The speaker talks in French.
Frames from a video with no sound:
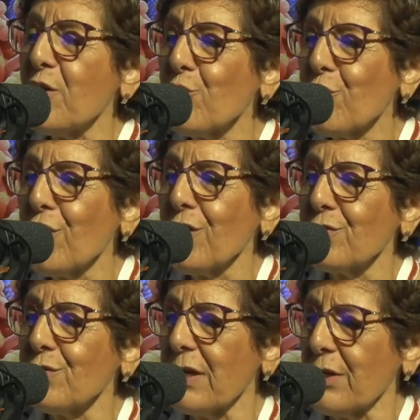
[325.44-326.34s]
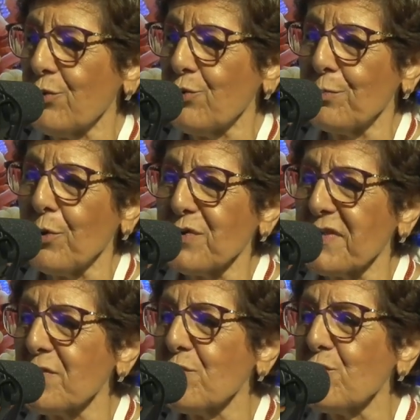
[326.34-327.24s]
au cœur du, du
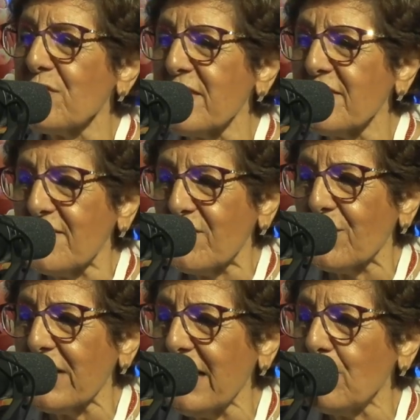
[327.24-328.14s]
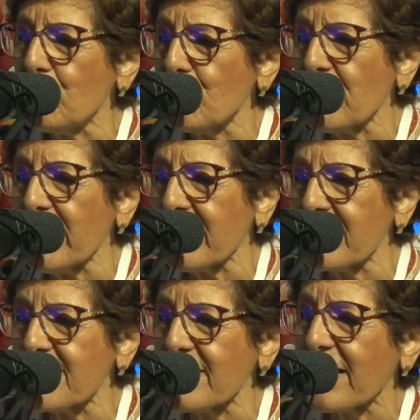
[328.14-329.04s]
processus décisionnel du GIEC,
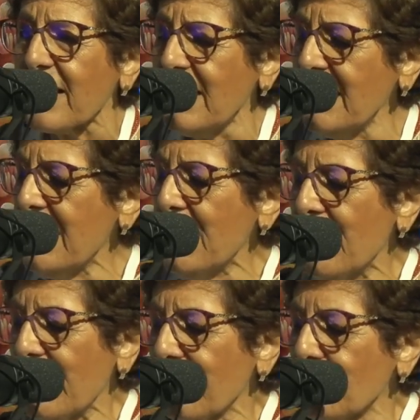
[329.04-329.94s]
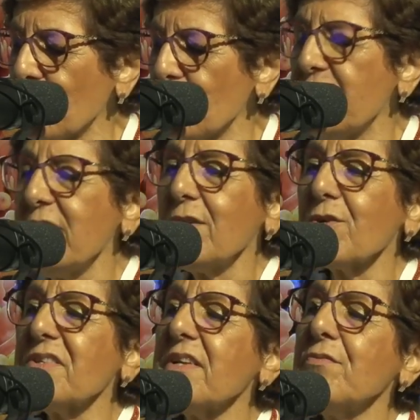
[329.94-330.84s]
etc., nous dit que
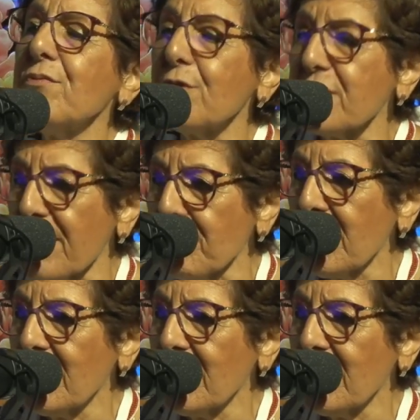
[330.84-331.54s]
c'est faisable. C'est